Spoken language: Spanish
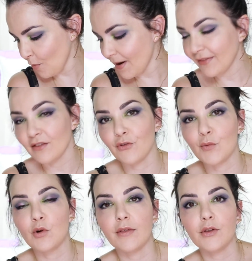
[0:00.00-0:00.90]
más de
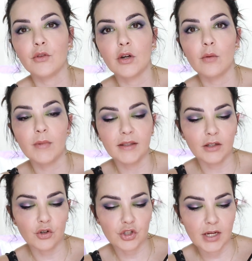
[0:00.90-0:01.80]
formulación de
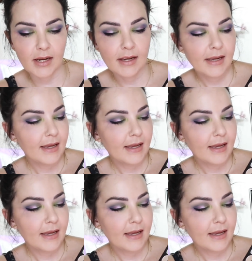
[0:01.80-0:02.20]
cosméticos, sé